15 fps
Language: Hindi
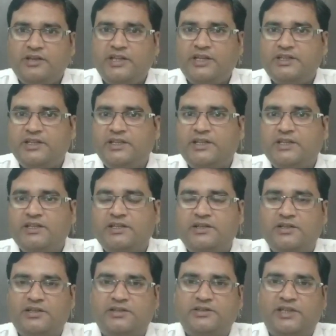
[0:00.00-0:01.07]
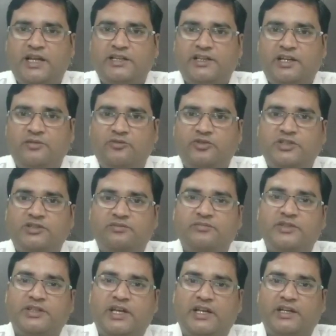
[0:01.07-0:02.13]
देखते हैं कि जिलाधिकारी महोदय
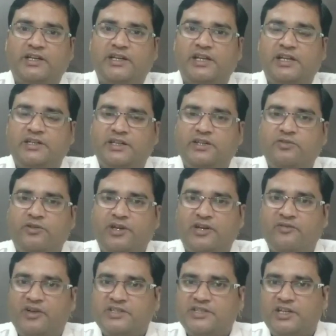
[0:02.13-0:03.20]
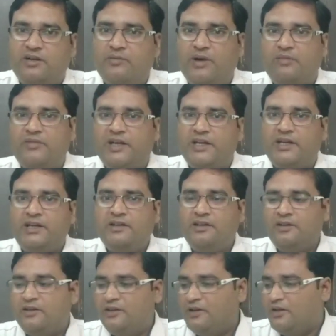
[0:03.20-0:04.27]
इसमें क्या निर्णय लेते हैं क्योंकि निर्वाचन का मामला है
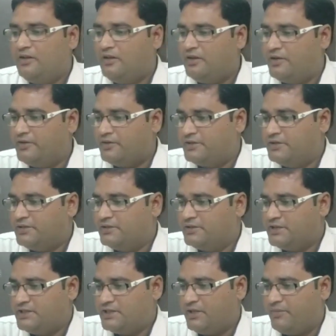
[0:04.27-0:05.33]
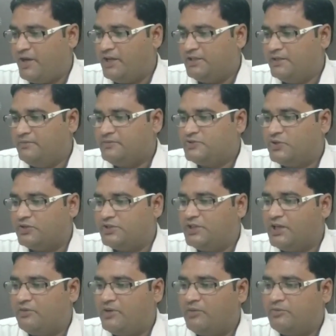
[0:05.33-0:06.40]
और इसके बाद हम चौथी
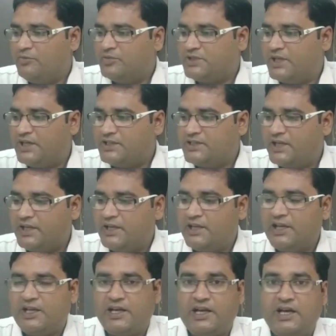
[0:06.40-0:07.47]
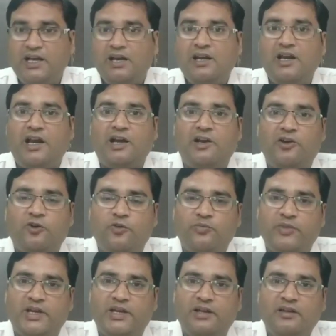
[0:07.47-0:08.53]
खबर आपको बताना चाहेंगे कि कल लखनऊ
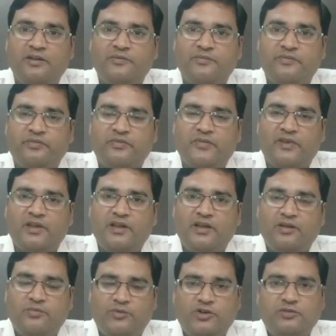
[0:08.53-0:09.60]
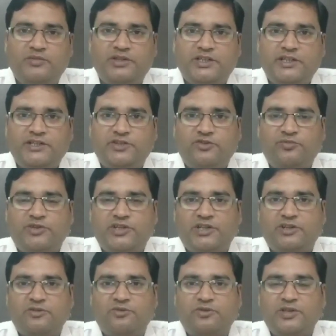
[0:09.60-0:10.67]
में मुख्यमंत्री जी को
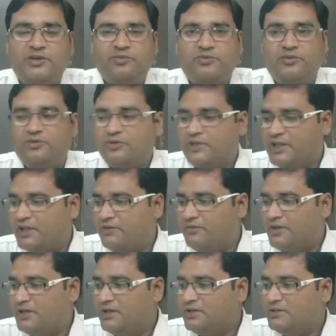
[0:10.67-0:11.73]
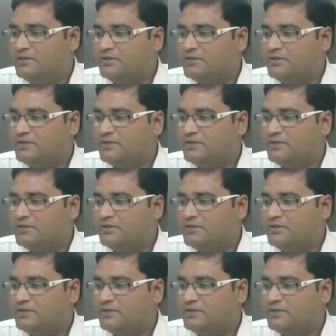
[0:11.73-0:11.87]
मीटिंग हुई वो केवल